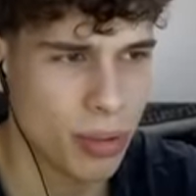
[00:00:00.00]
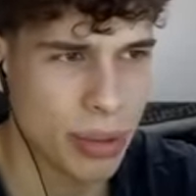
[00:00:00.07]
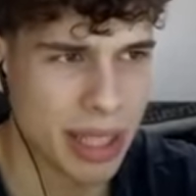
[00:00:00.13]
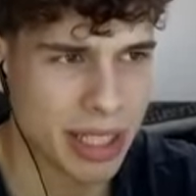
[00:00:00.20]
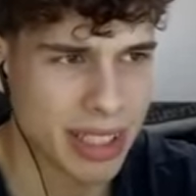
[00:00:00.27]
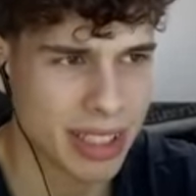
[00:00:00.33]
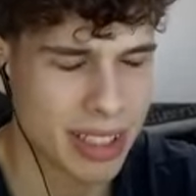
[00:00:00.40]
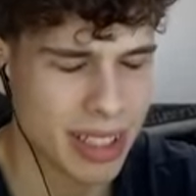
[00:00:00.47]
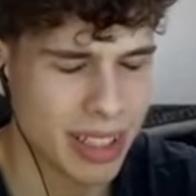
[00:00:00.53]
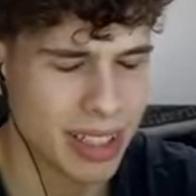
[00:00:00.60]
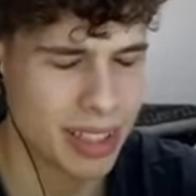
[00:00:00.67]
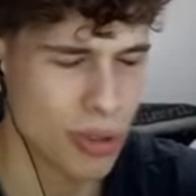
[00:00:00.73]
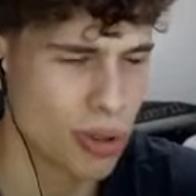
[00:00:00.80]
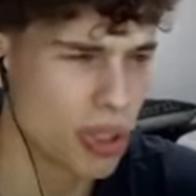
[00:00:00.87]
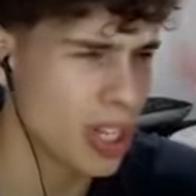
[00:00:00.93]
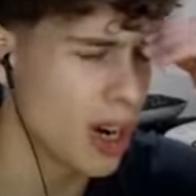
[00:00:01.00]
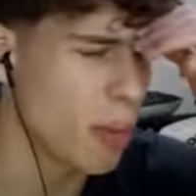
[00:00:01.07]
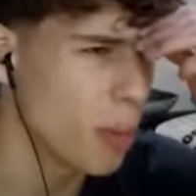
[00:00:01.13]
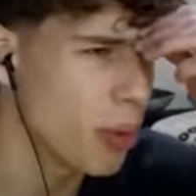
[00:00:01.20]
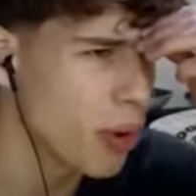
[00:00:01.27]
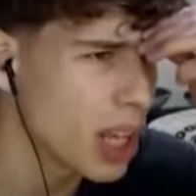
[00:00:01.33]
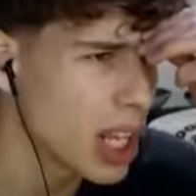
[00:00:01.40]
bastante O sea,
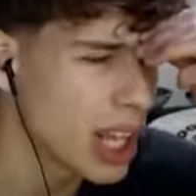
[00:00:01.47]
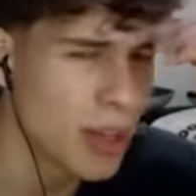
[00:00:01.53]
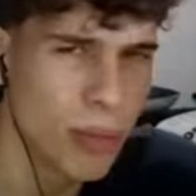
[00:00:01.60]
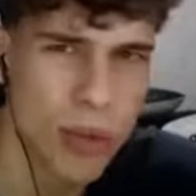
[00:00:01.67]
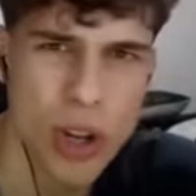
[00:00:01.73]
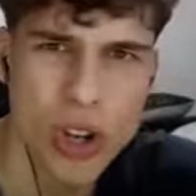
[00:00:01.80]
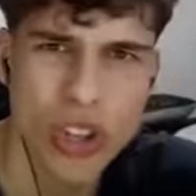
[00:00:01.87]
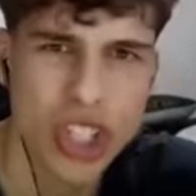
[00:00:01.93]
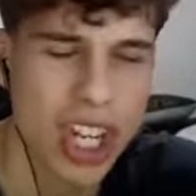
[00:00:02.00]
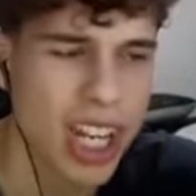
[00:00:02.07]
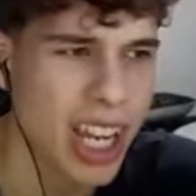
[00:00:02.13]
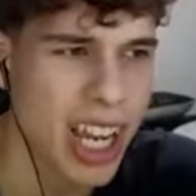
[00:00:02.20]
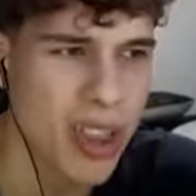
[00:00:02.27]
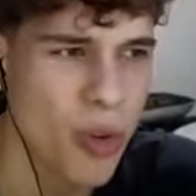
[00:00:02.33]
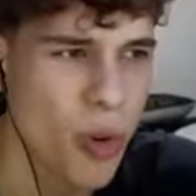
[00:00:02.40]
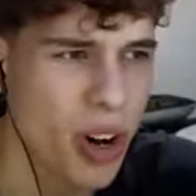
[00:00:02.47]
¿por qué demonios ha caído un